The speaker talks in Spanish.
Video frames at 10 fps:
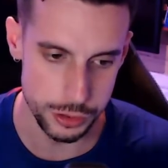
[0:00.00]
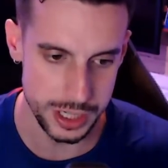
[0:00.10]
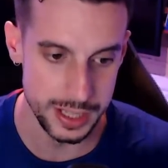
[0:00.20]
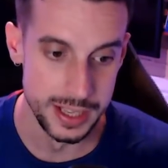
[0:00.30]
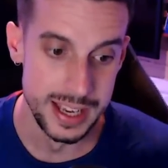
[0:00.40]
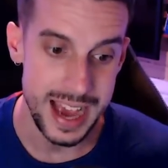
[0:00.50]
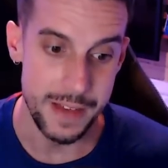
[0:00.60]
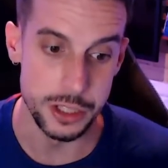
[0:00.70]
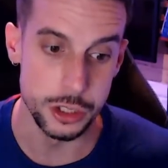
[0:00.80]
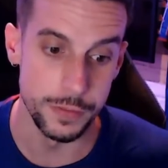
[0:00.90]
¿eh? Ha
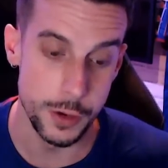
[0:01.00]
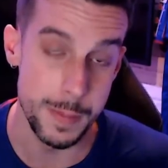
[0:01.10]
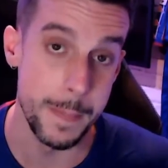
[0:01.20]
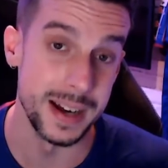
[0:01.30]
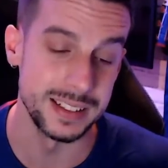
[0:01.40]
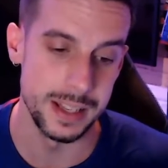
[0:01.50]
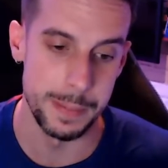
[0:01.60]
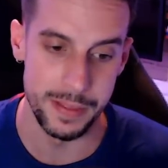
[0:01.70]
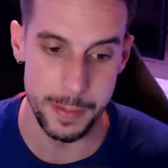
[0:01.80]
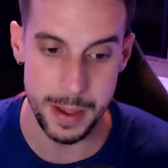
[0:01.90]
dicho, forma parte del
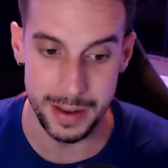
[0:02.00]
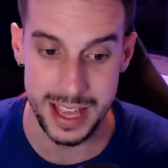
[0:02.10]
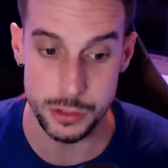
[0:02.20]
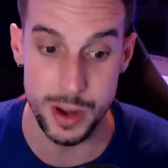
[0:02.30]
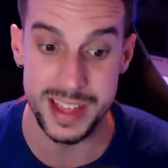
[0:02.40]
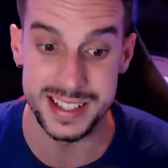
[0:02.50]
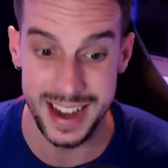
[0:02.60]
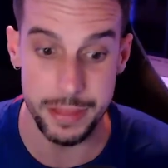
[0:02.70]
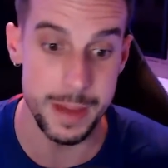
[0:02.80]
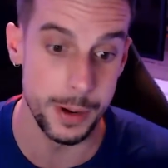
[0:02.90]
plan de viabilidad, es una
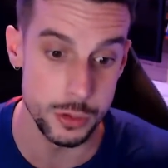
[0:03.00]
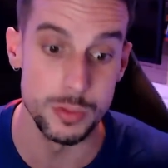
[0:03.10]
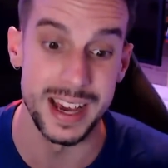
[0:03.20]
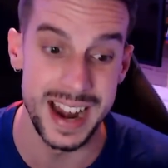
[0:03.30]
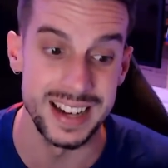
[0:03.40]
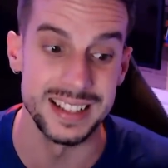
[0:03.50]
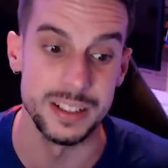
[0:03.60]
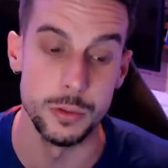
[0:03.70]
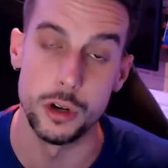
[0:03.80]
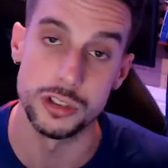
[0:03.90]
desgracia, pero es un canal que
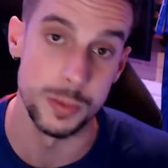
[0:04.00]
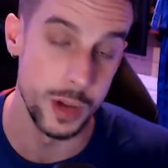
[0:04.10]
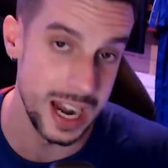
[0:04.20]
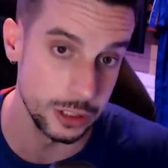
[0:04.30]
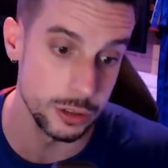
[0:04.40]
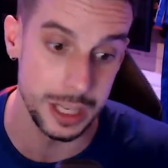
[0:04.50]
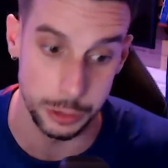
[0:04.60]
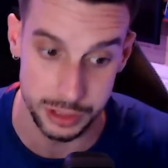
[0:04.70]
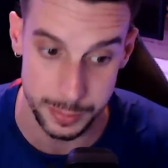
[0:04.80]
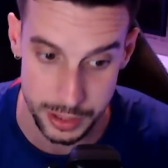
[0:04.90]
tiene un coste muy alto,
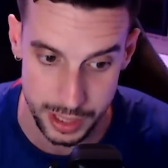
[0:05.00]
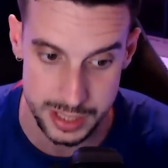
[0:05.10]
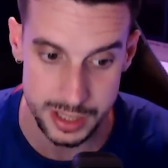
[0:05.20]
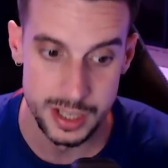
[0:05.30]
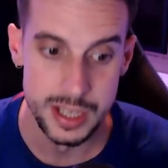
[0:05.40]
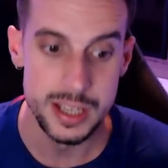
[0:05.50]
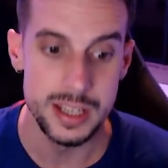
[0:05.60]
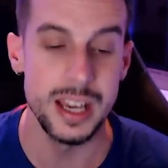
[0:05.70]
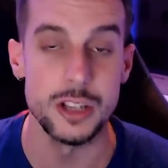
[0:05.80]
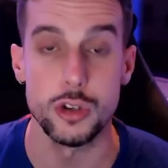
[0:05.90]
14 millones,
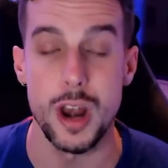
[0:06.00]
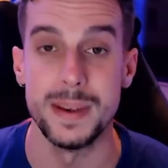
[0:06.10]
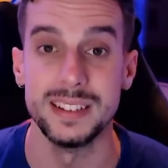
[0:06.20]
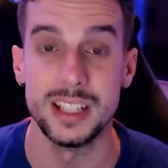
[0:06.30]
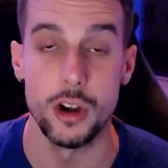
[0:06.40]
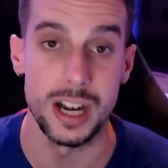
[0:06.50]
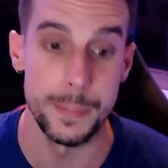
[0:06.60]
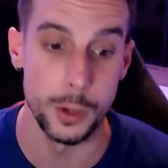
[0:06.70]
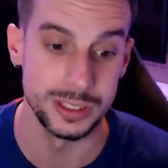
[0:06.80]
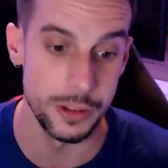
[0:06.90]
y que solamente nos
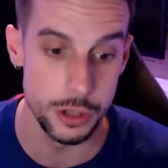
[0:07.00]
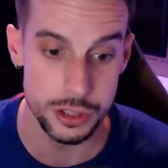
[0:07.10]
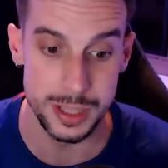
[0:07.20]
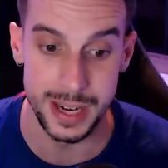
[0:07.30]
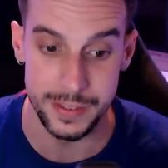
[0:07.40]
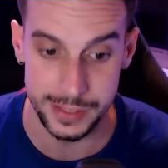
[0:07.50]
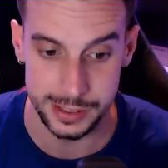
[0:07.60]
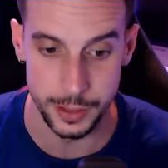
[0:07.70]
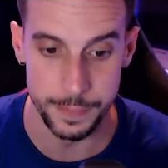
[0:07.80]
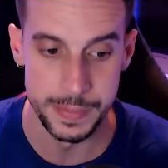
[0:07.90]
reporta dos de
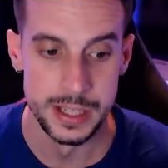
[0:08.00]
beneficio.